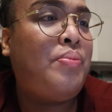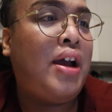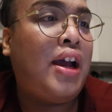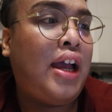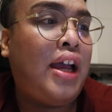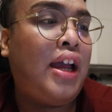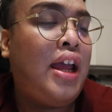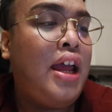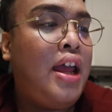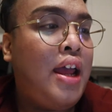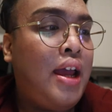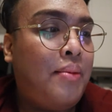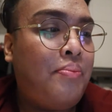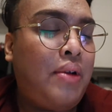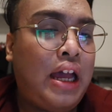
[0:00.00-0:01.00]
mga
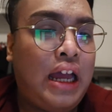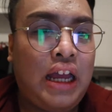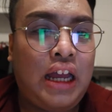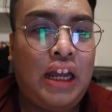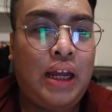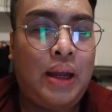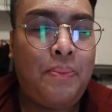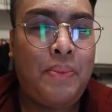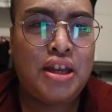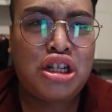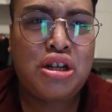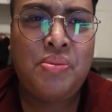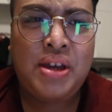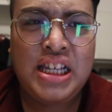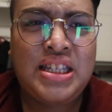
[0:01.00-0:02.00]
mga
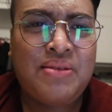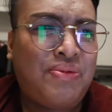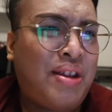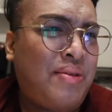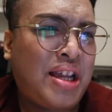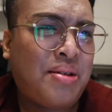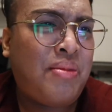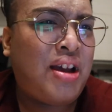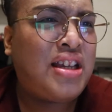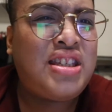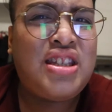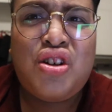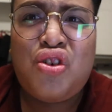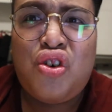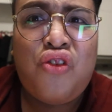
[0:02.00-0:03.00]
medyo maisip Dominic mga
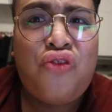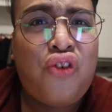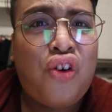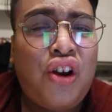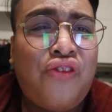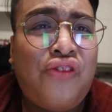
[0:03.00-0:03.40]
siguro 4,